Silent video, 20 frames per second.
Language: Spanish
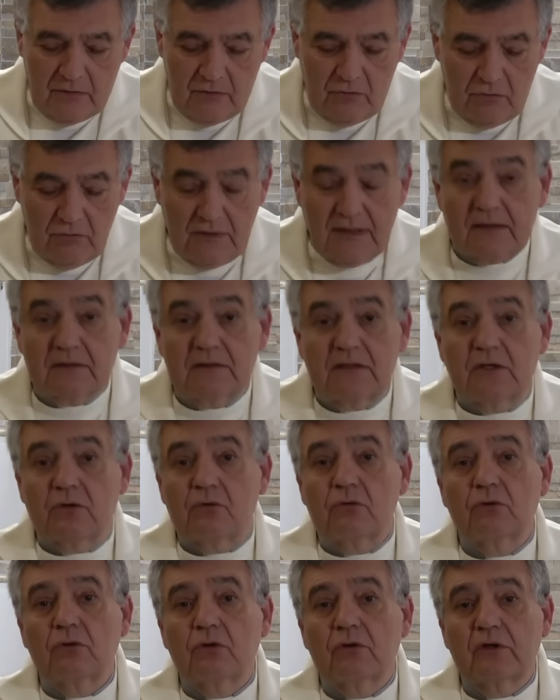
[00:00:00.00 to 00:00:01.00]
un
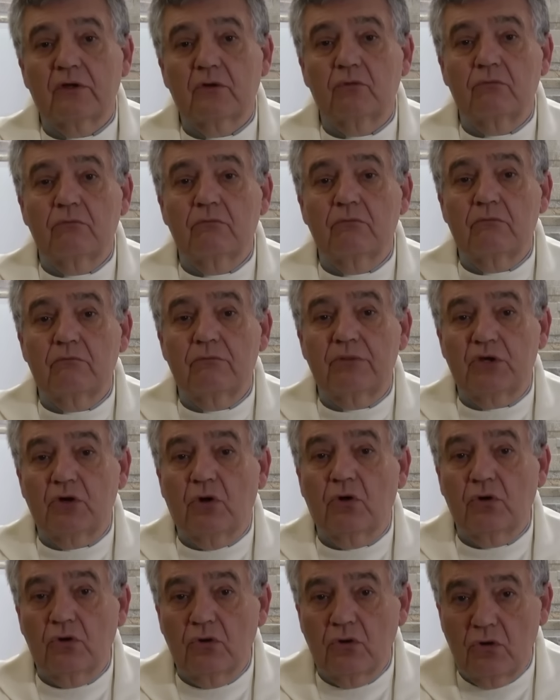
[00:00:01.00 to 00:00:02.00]
artículo de un
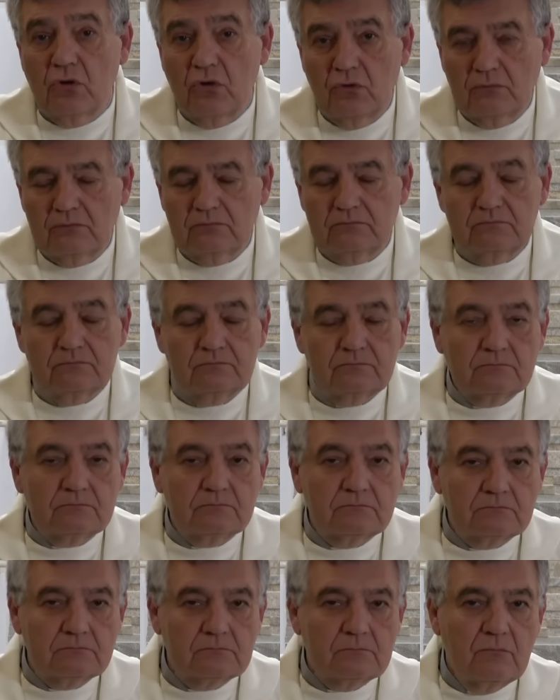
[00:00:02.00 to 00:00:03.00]
biólogo,
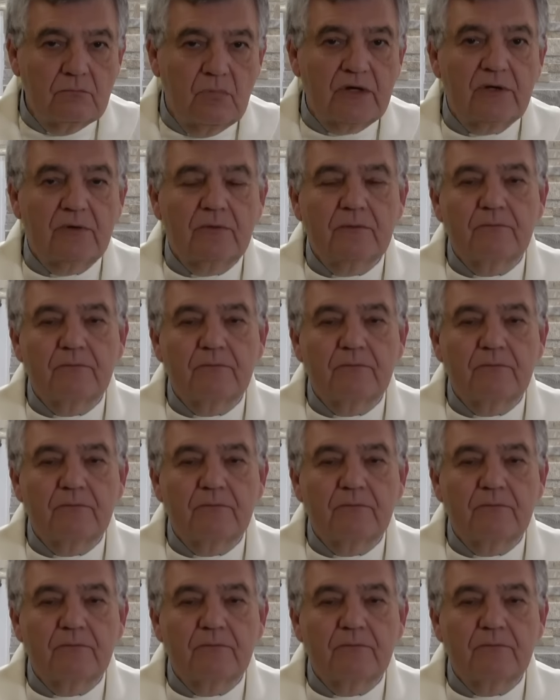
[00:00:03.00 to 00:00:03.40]
bueno,